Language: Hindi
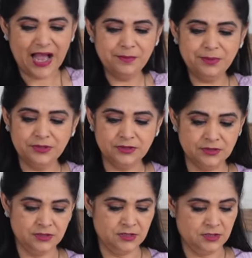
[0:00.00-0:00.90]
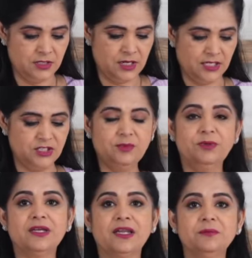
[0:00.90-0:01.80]
अब अच्छी
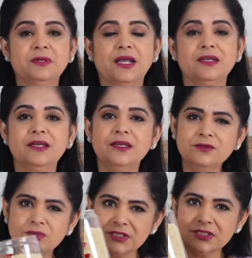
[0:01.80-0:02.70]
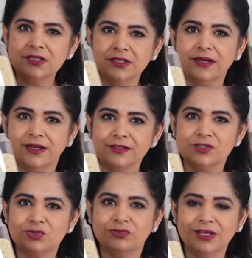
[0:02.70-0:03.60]
बिरयानी बनानी है तो अच्छे
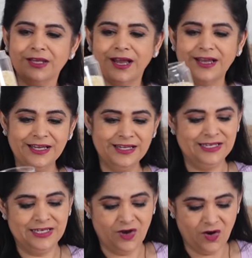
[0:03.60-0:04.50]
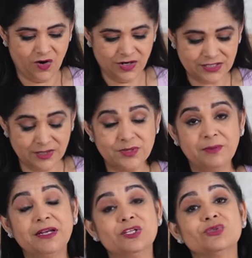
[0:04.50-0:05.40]
इंग्रेडिएंट्स चुनिए ना और सबसे
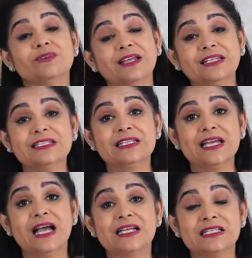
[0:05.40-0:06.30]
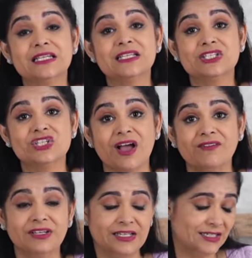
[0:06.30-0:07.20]
पहले शुरुआत कीजिए अच्छे
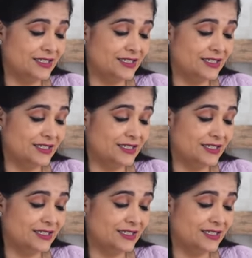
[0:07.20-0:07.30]
चावल के